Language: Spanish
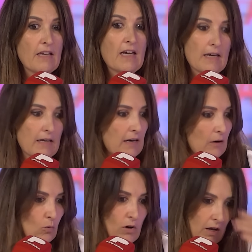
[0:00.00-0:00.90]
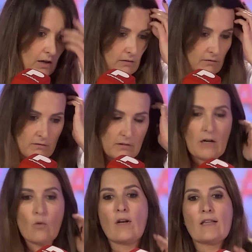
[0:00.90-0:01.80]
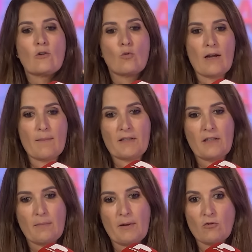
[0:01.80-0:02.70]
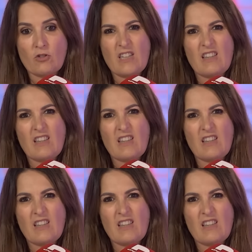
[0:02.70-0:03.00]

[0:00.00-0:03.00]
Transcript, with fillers: dije en alguna, en alguna tertulia que he participado,